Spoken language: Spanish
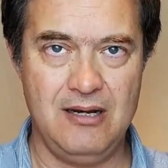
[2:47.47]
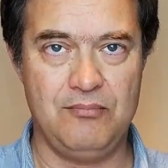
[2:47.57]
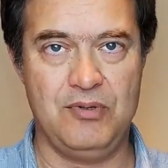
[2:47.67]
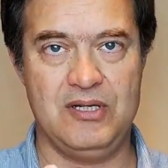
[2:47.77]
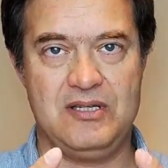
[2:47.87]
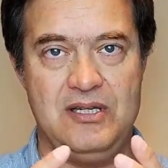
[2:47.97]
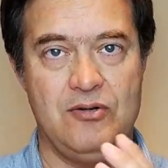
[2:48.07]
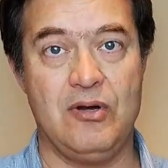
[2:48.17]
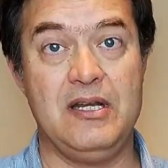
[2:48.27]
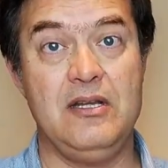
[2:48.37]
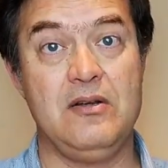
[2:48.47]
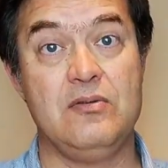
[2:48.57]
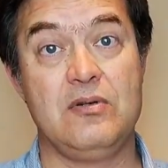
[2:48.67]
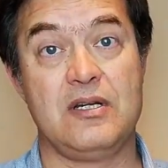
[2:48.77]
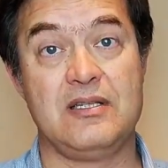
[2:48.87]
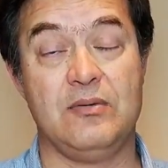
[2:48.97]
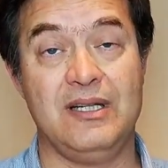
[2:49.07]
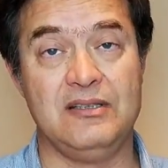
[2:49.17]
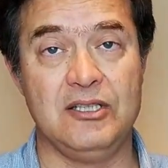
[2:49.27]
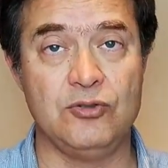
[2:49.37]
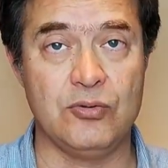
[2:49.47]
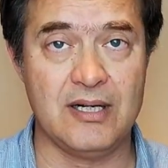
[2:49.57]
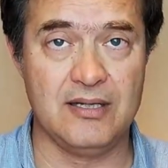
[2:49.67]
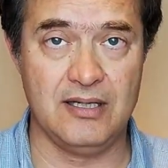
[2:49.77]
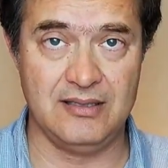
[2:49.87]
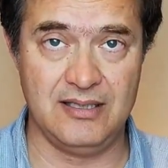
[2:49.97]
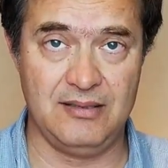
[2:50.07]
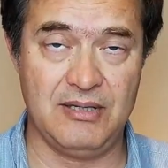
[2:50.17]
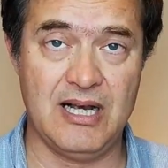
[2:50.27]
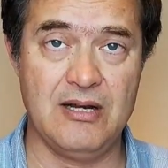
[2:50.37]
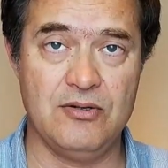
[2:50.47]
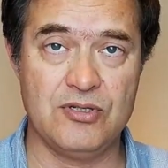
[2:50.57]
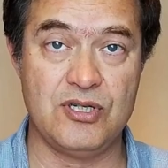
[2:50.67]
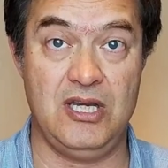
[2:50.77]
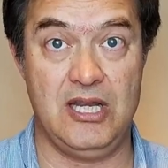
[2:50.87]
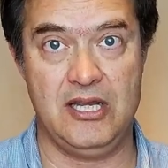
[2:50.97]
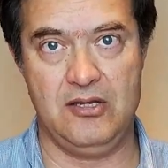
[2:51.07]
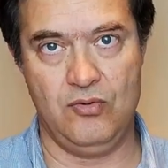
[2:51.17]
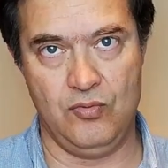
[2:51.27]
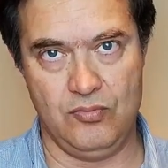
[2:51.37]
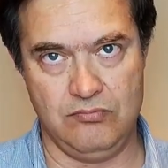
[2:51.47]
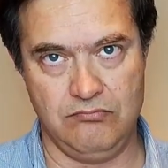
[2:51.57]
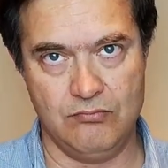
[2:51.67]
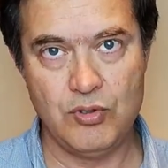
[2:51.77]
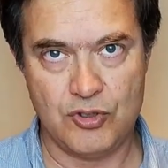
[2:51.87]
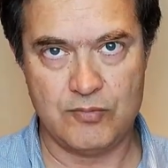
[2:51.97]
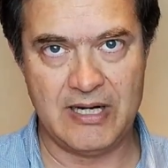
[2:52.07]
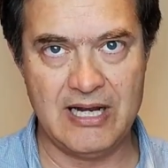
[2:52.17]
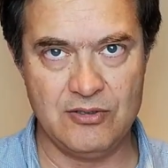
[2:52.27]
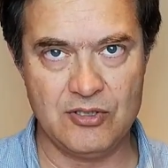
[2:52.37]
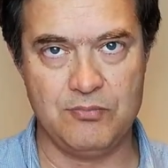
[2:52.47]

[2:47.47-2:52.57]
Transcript: Pues si no hay ningún restaurante en tu área de veganos y hay muchos veganos,